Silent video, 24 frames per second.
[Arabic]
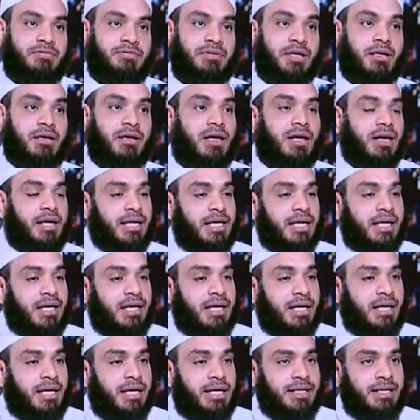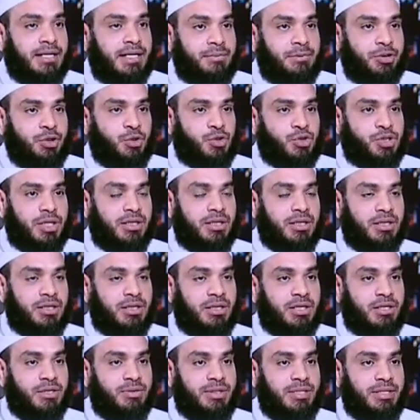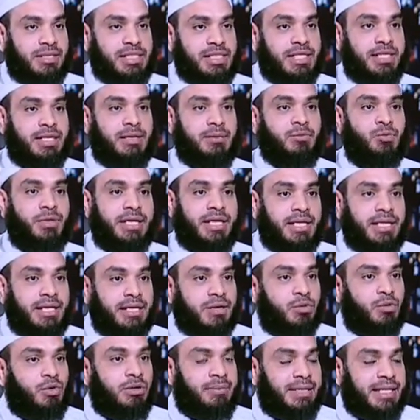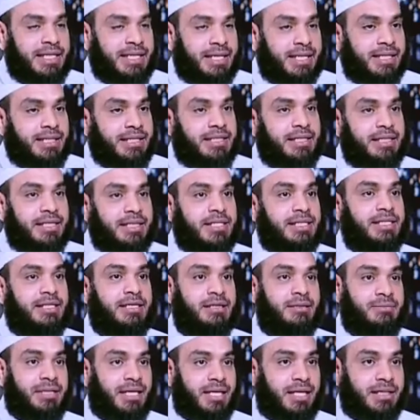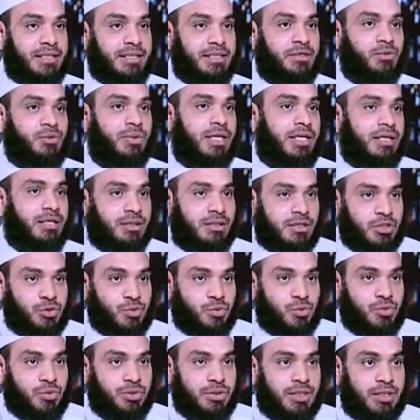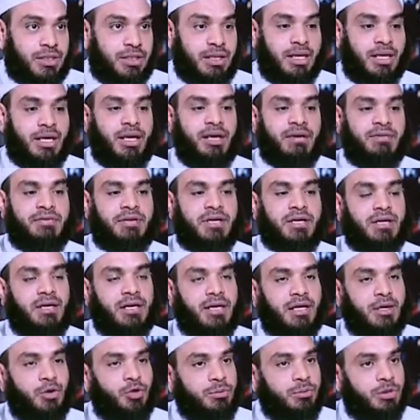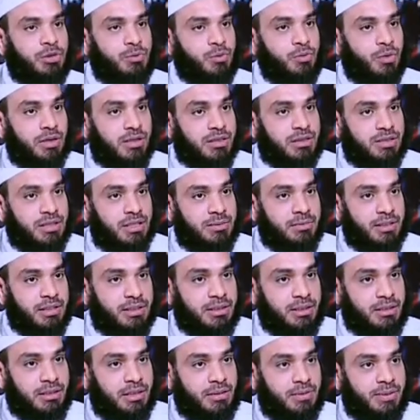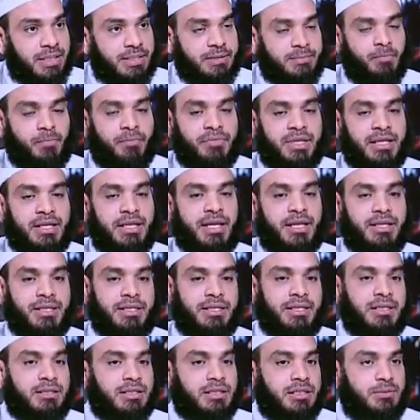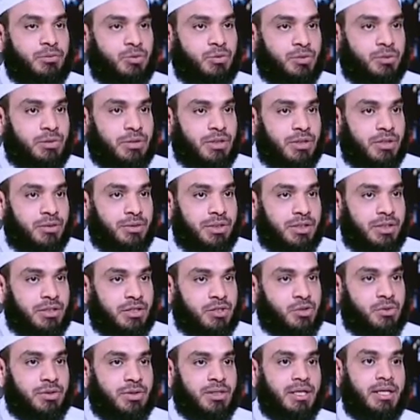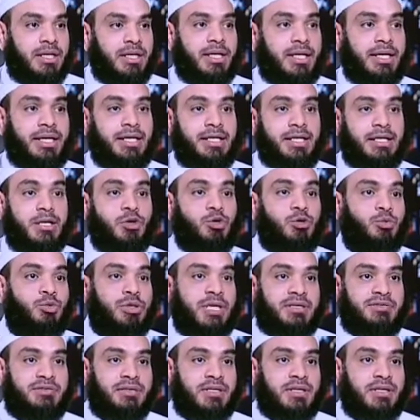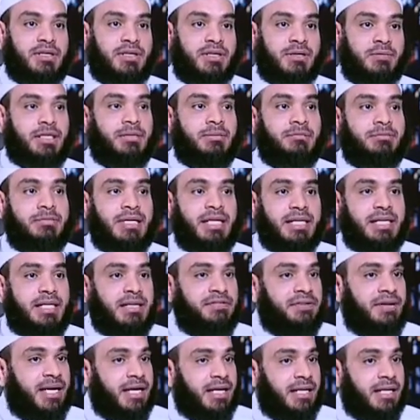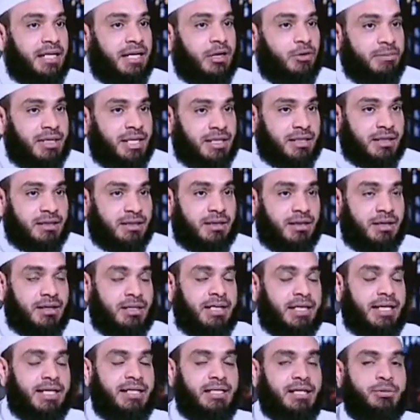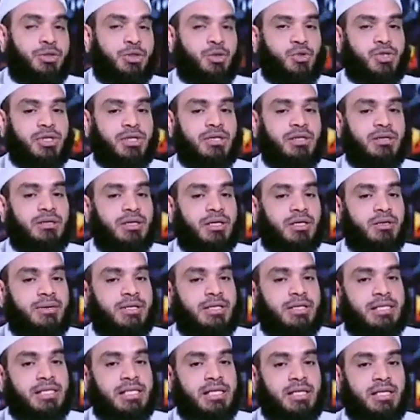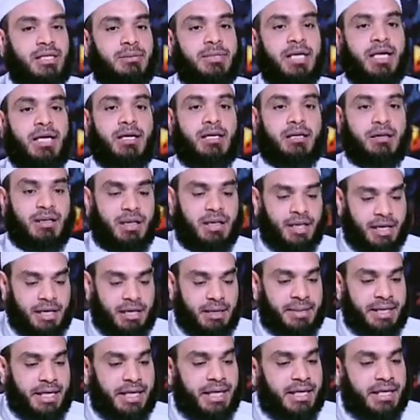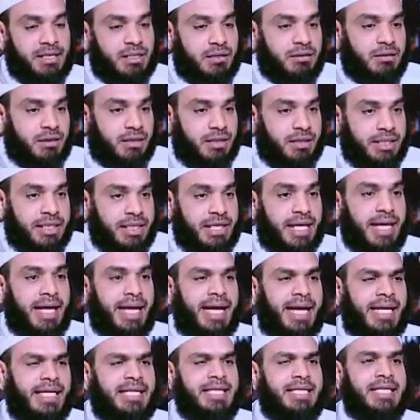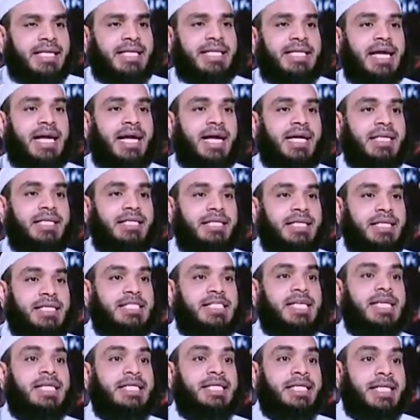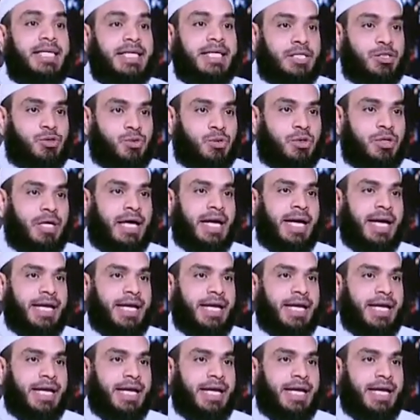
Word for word: فقال النبي صلى الله عليه وسلم ويلك ومن يعدل إذ لم أعدل وأنا رسول الله فقال عمر بن الخطاب رضي الله عنه دعني أضرب عنقه يا رسول الله إنه منافق طيب ماذا فعل أو ماذا قال النبي صلى الله عليه وسلم قال معاذ الله أن يتحدث الناس